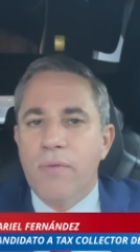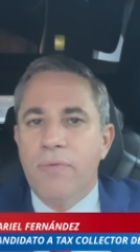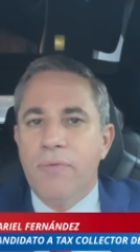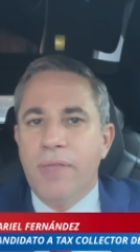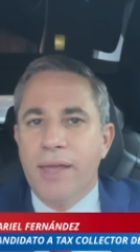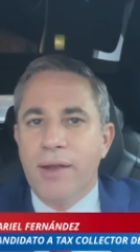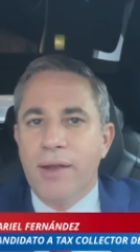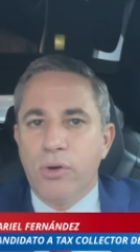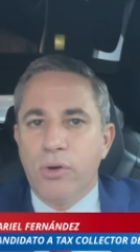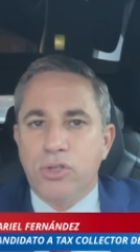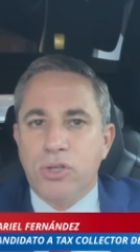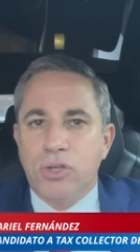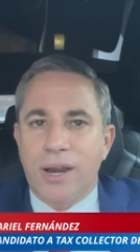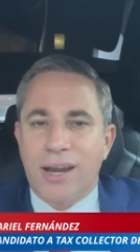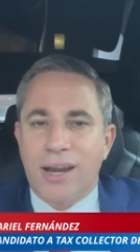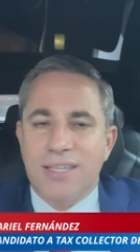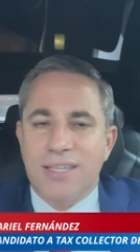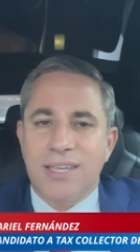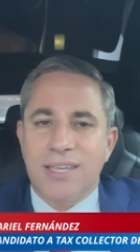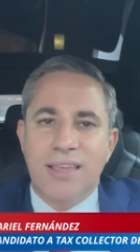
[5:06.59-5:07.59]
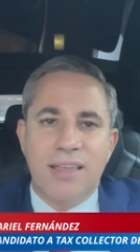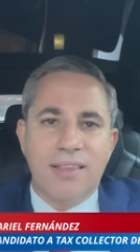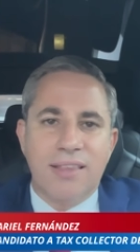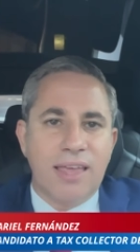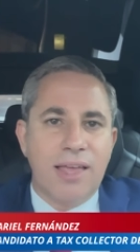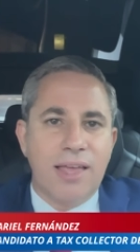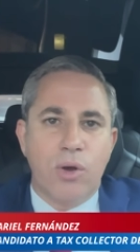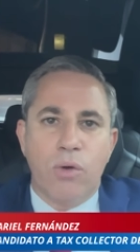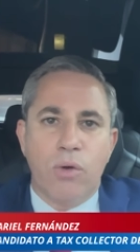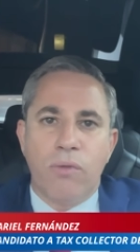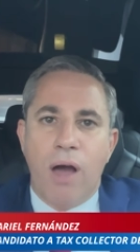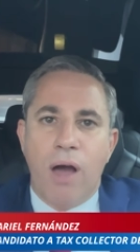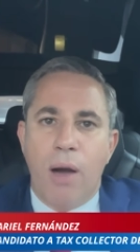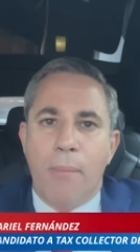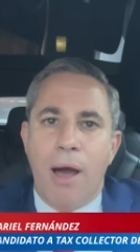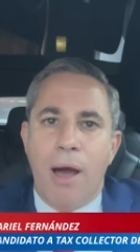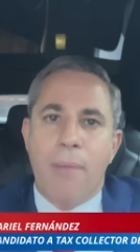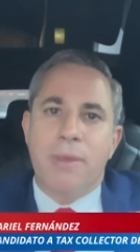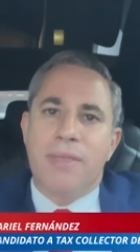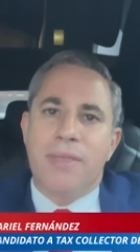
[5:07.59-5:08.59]
de los residentes del condado de
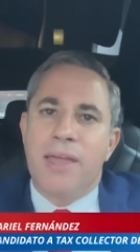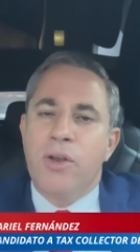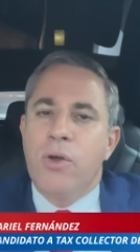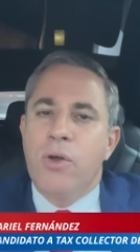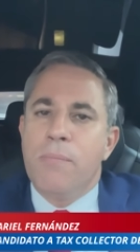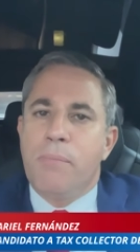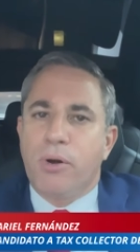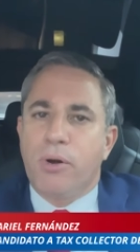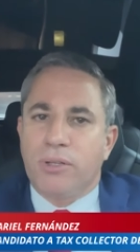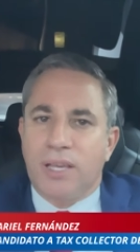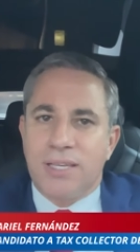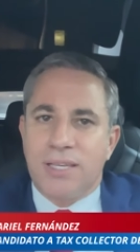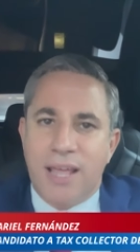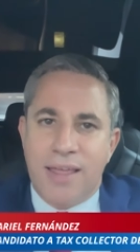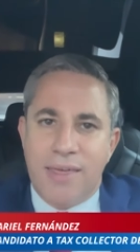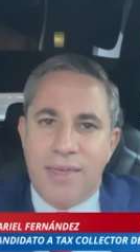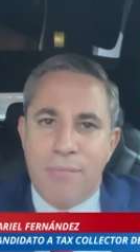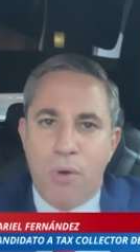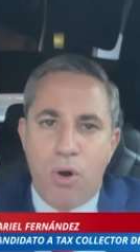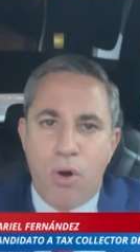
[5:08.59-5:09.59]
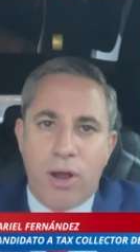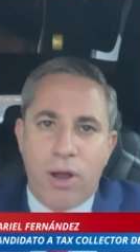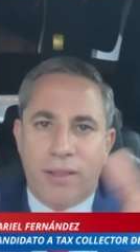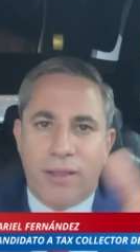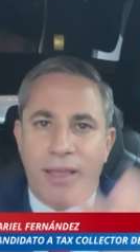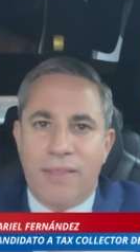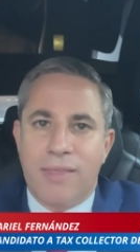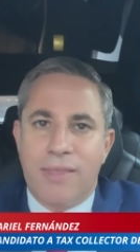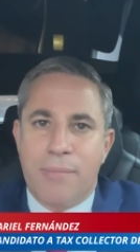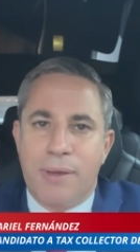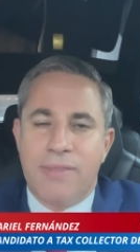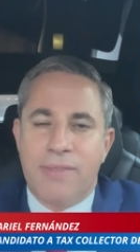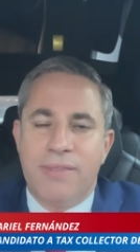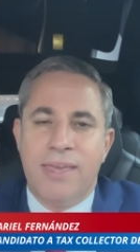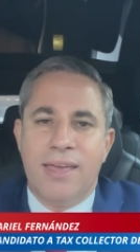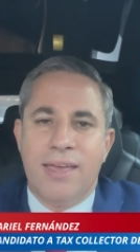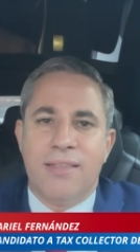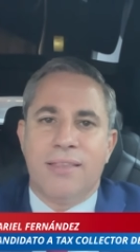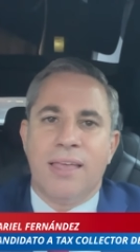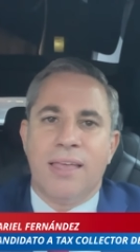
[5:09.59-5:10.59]
miami y No importa si eres demócrata,
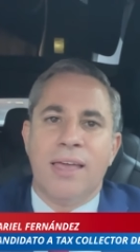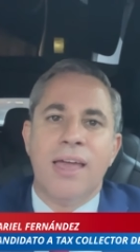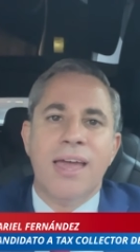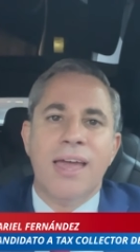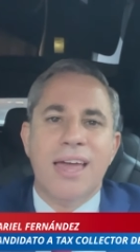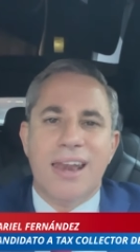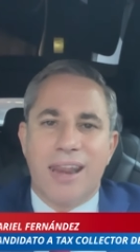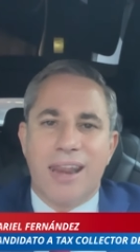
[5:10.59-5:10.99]
independiente,